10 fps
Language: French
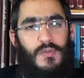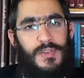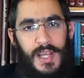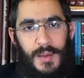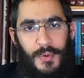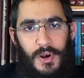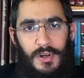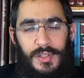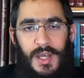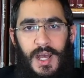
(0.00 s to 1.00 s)
vous allez
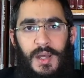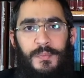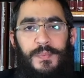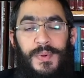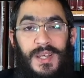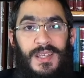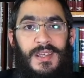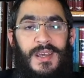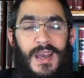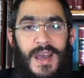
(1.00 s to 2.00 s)
prendre un
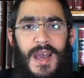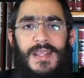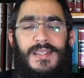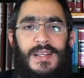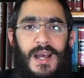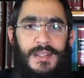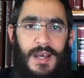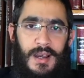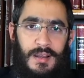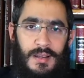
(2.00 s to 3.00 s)
pri Etz
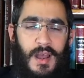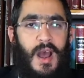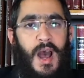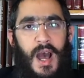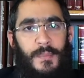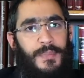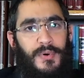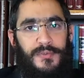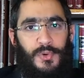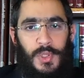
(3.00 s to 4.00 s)
Hadar, un
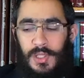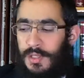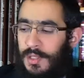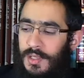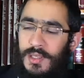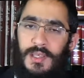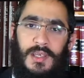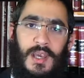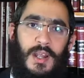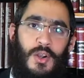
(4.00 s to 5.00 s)
beau fruit,
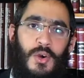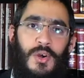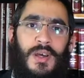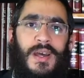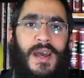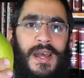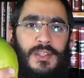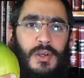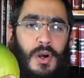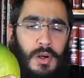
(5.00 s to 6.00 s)
qui est le
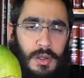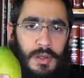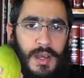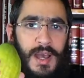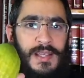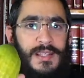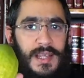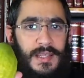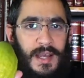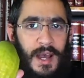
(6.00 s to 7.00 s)
Etrog, un
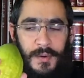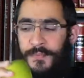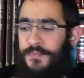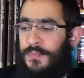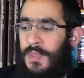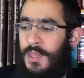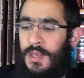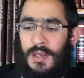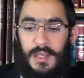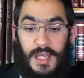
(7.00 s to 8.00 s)
cédra,
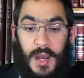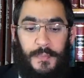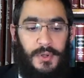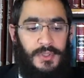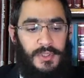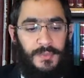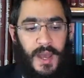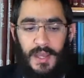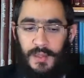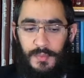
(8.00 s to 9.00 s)
Kapot
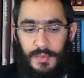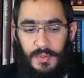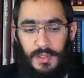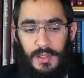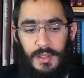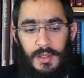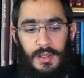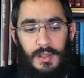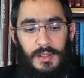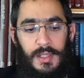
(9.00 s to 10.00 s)
Marim,
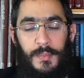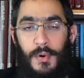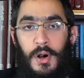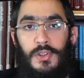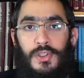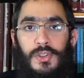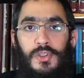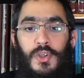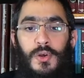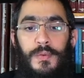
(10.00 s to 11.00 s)
des branches
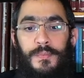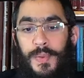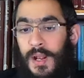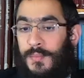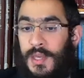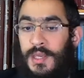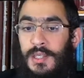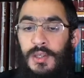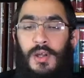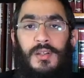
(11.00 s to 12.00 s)
de palmier
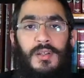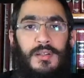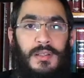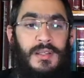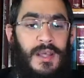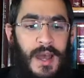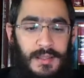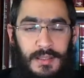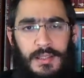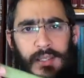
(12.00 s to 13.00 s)
qui donnent des
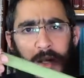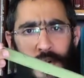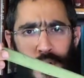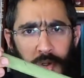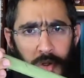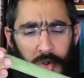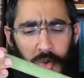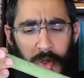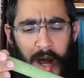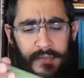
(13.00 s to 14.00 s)
dates, qui est le
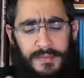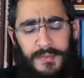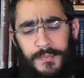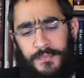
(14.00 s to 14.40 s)
Lulav.